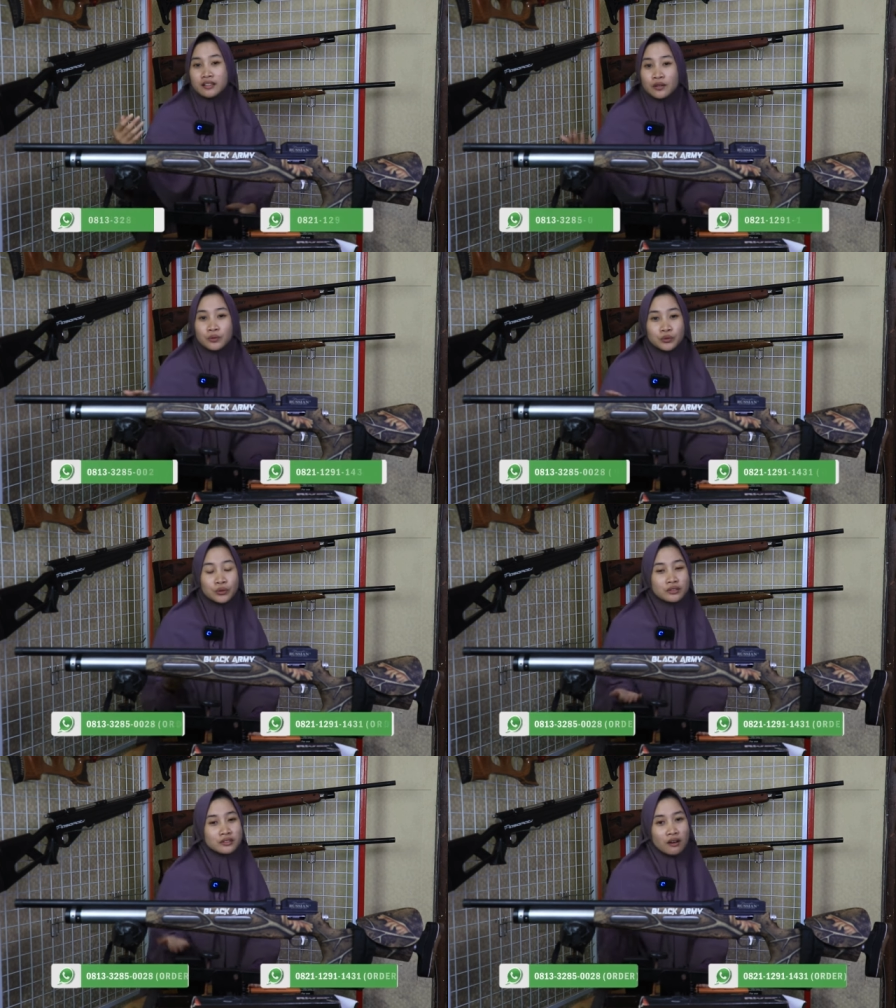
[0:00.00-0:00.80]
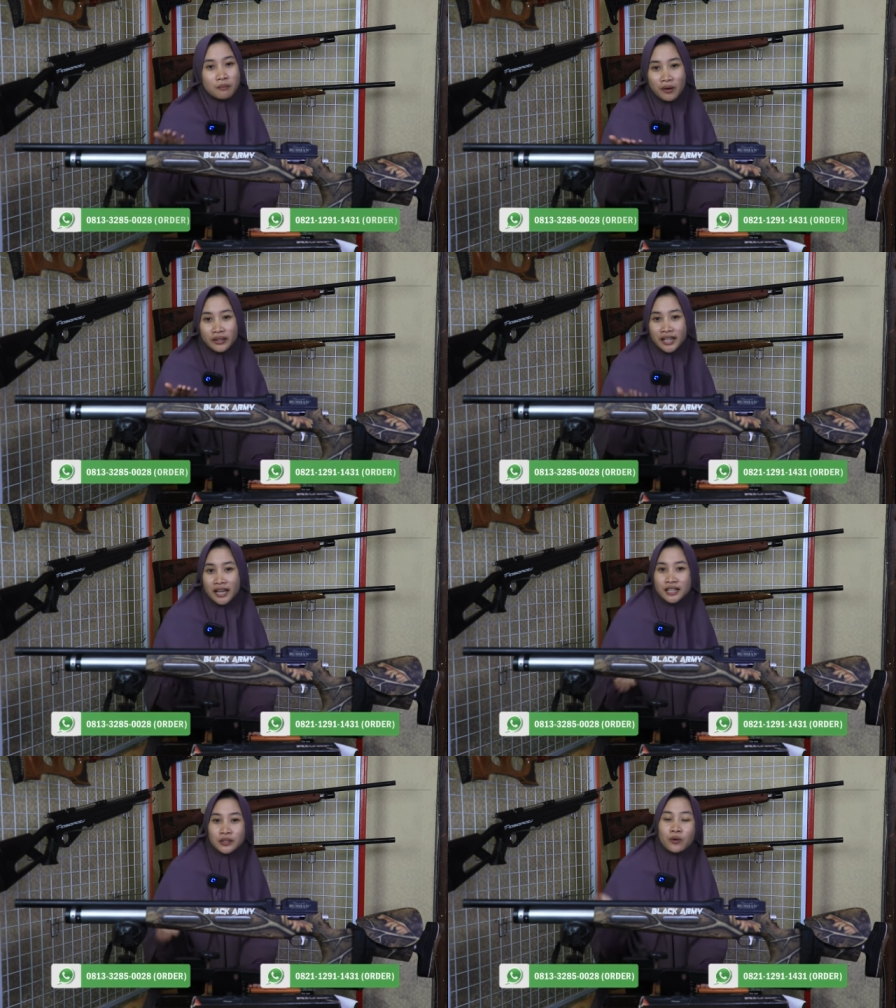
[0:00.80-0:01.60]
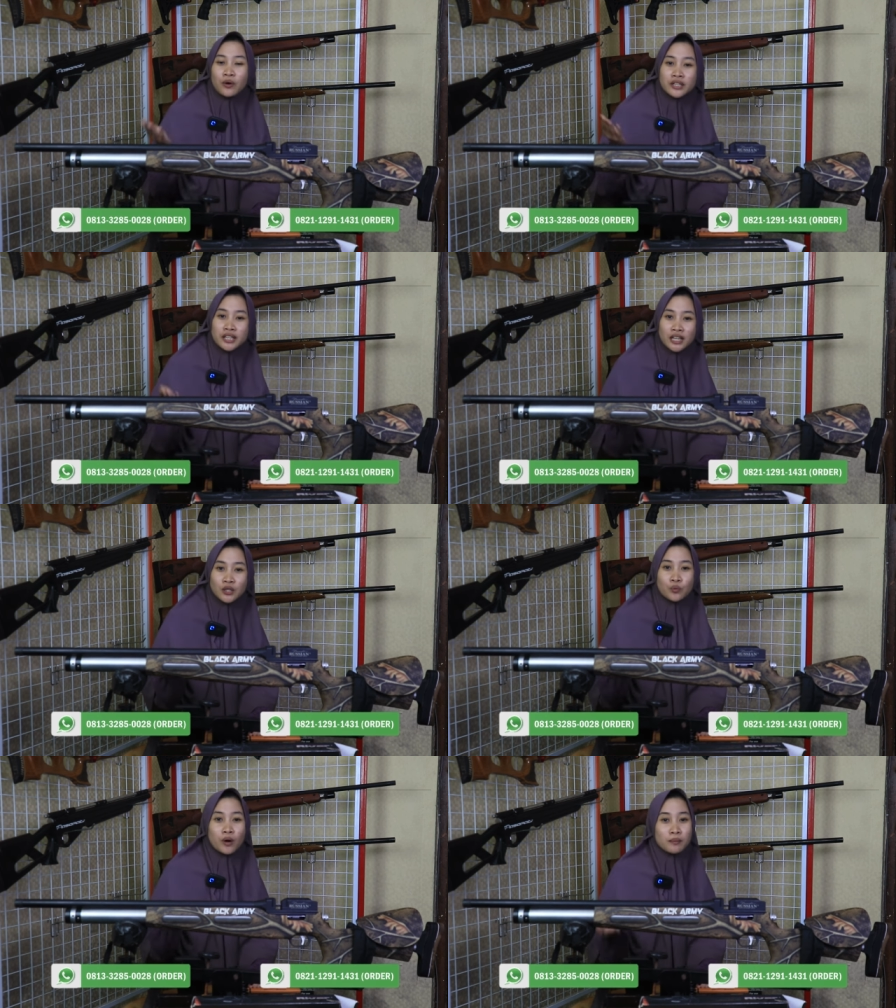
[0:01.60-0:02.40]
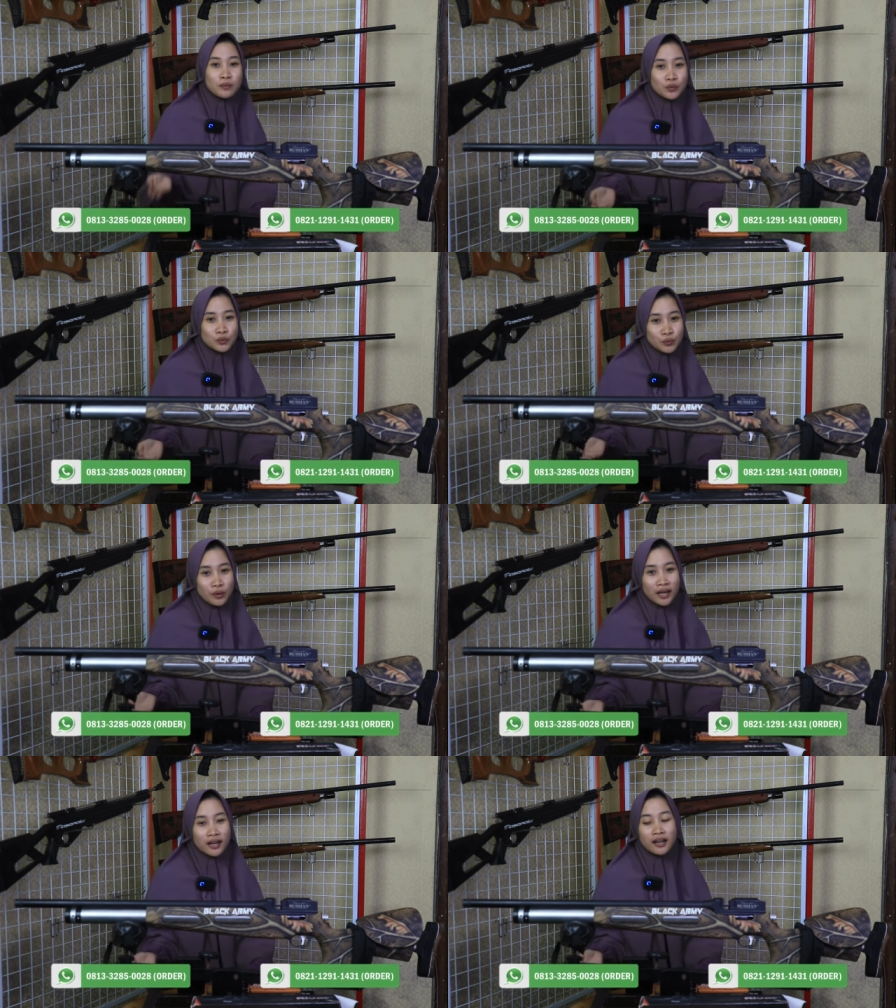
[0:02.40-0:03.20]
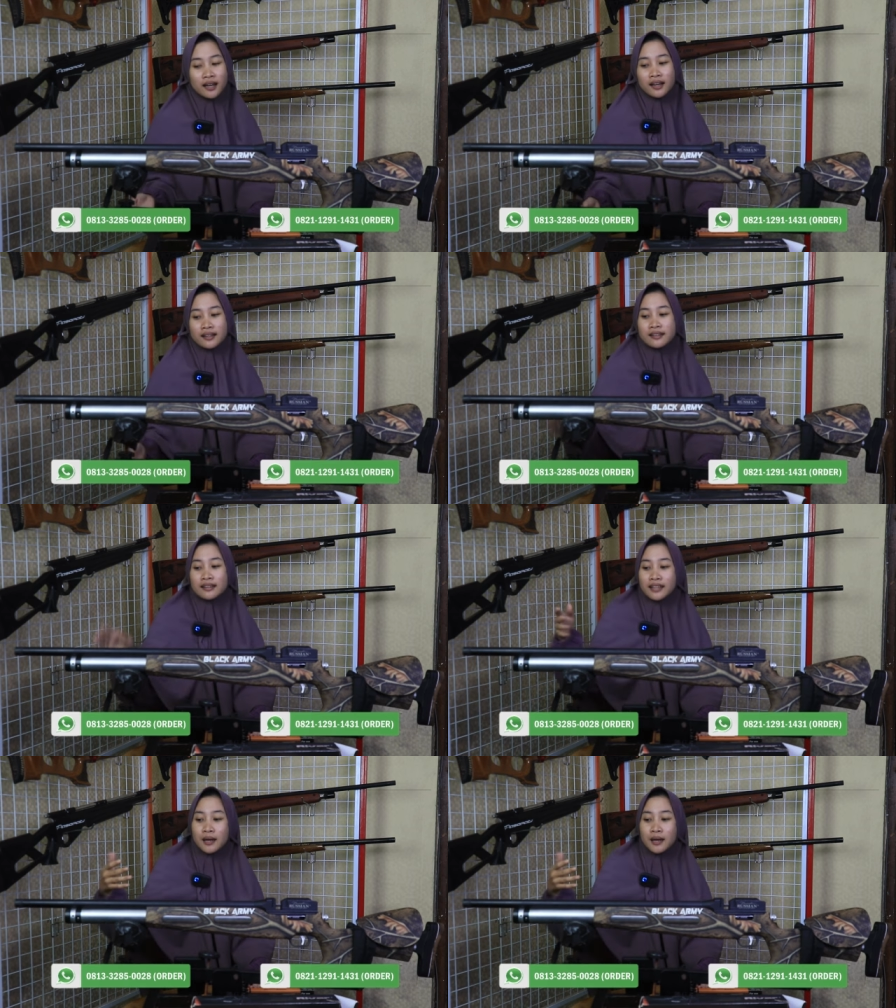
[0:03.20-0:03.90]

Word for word: dan untuk serombongnya itu OD-nya 22. Dan